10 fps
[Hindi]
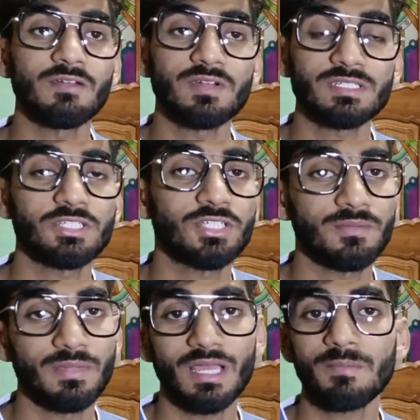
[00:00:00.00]

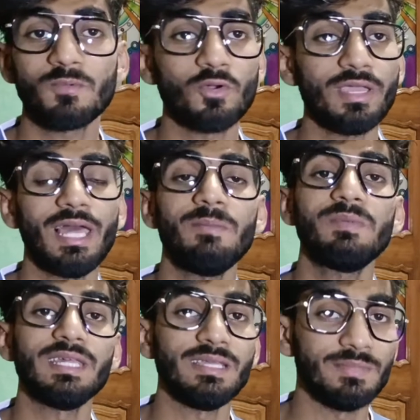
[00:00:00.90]
कन्वर्सेशन में आपको कोई
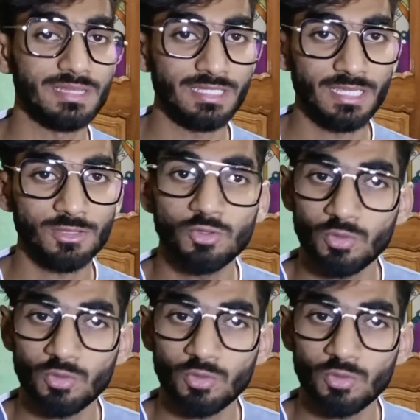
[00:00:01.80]
हेल्प नहीं मिलती